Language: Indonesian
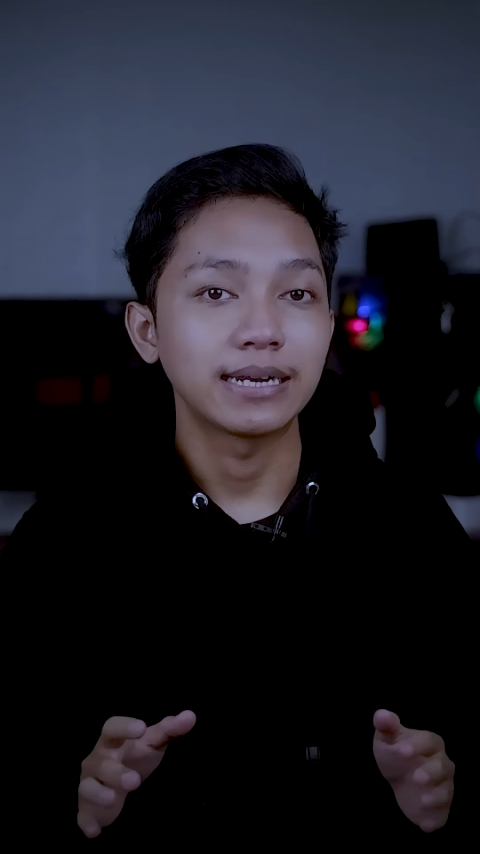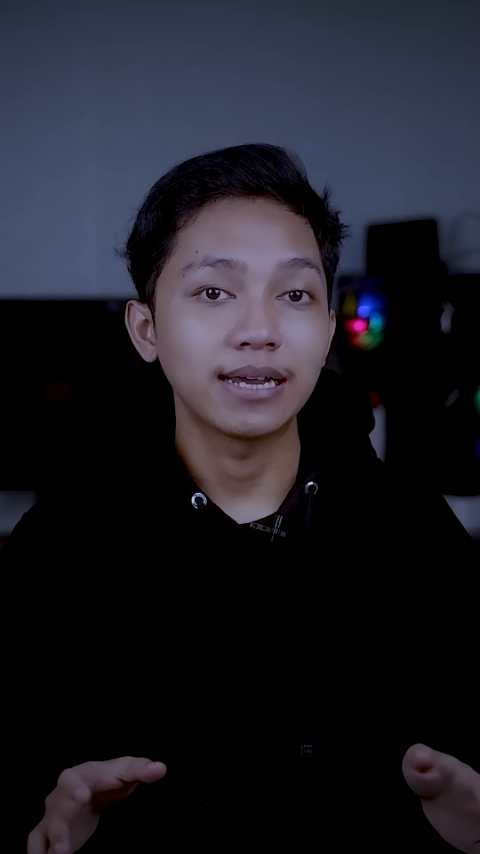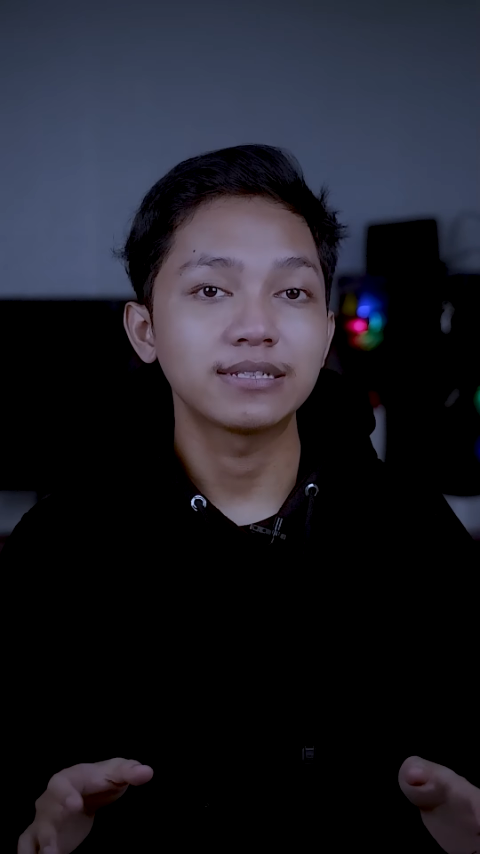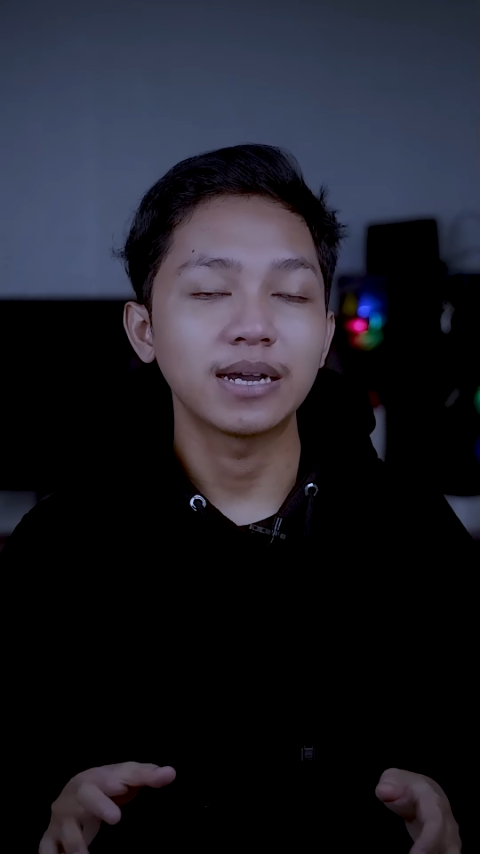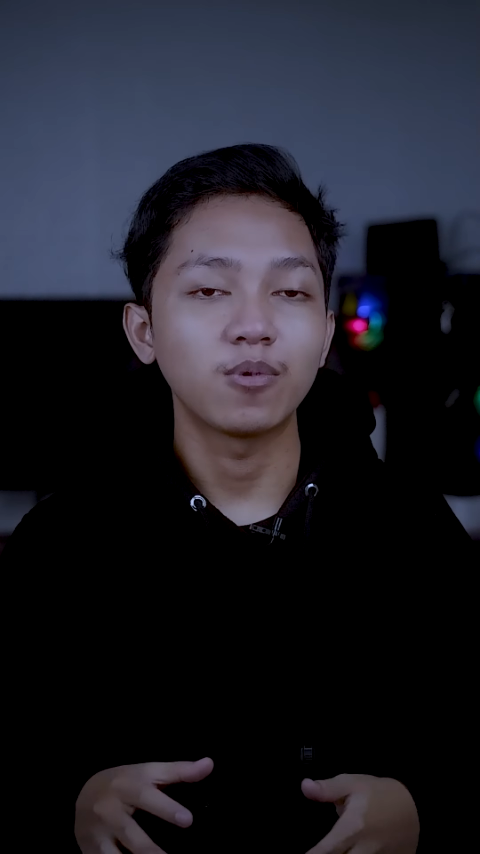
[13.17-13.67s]
Nah,
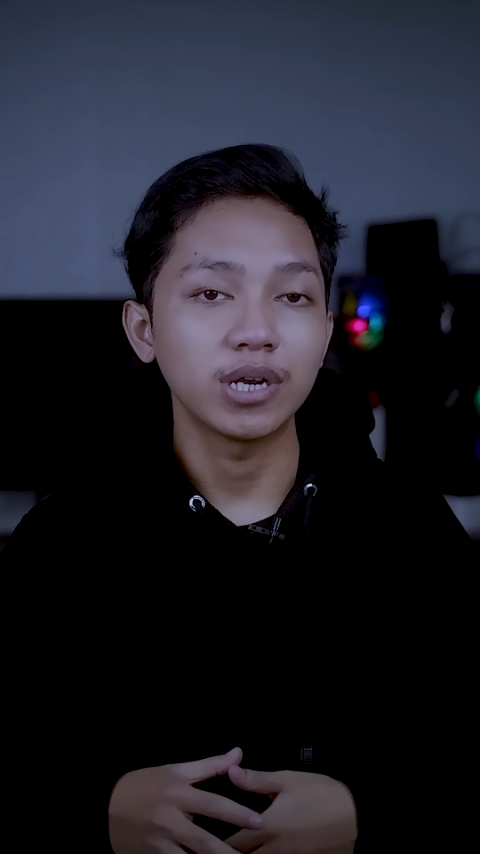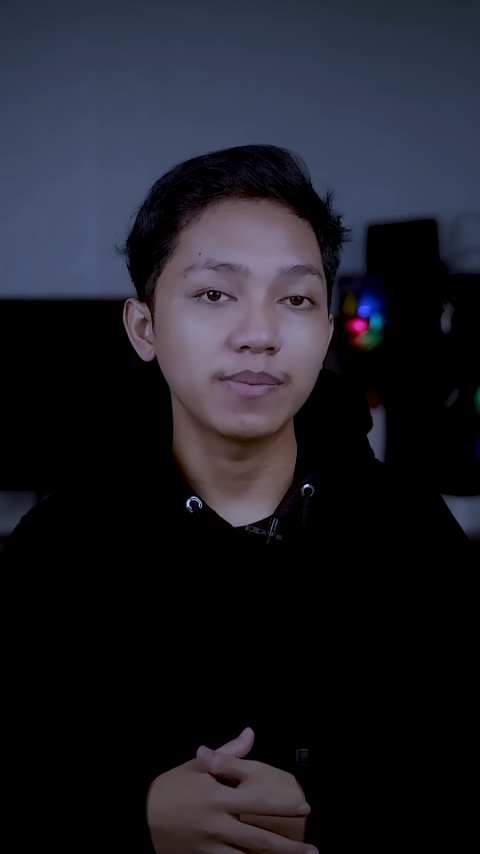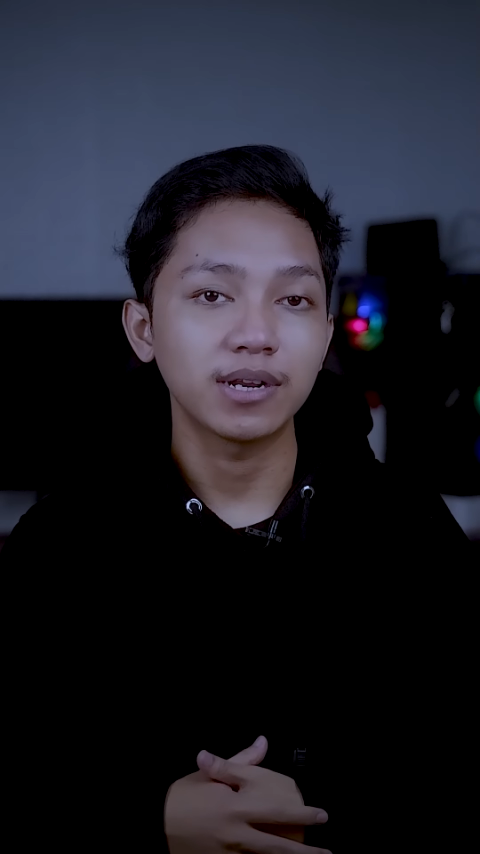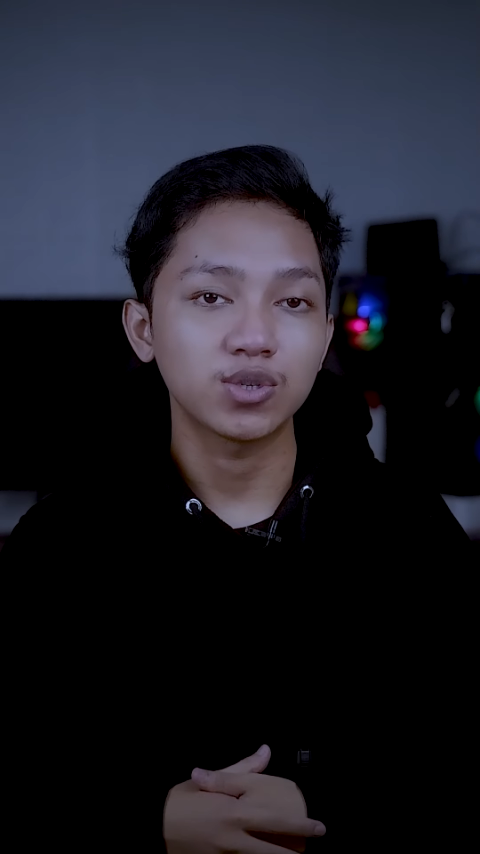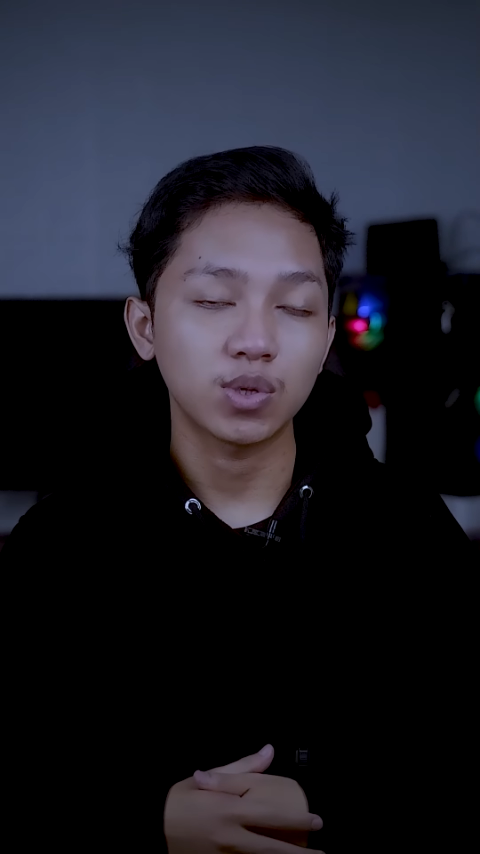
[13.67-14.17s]
si Amoy ini
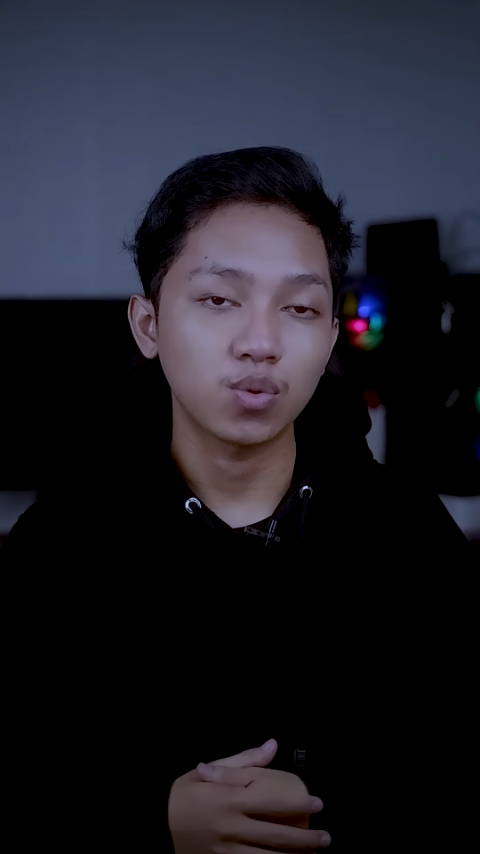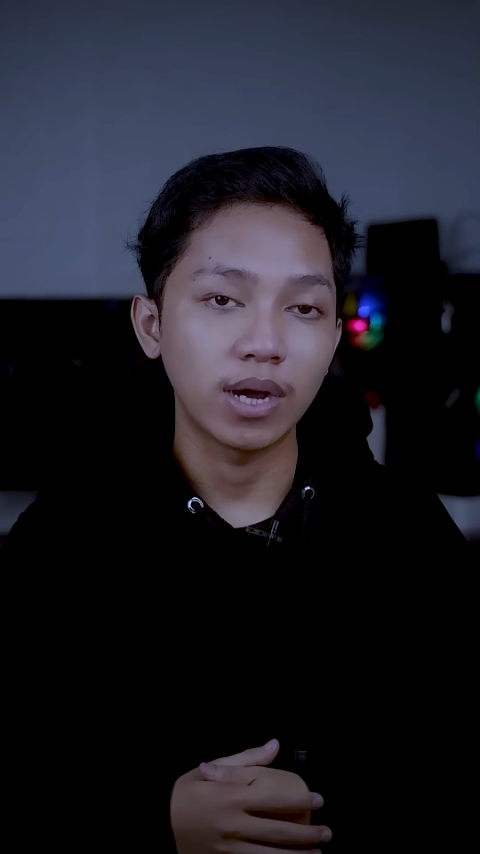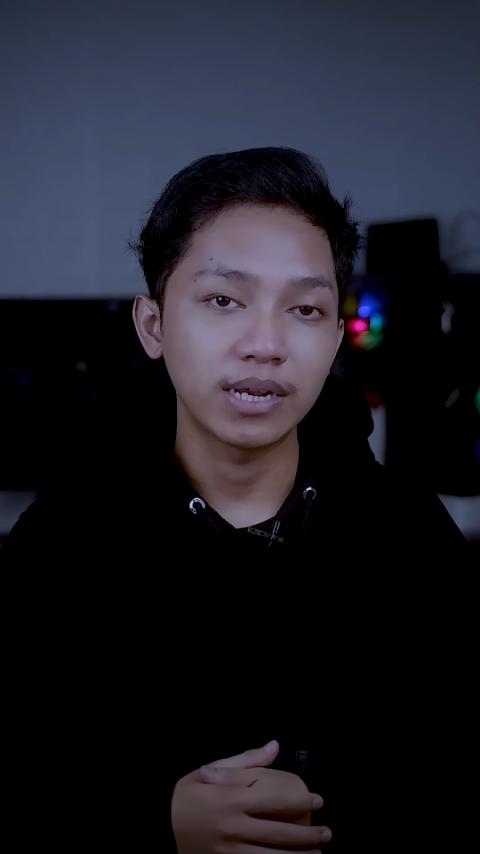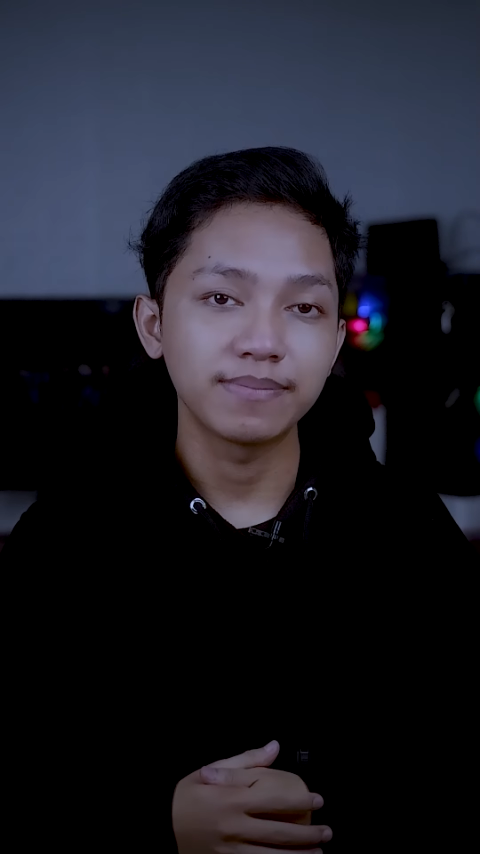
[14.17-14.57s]
pada suatu hari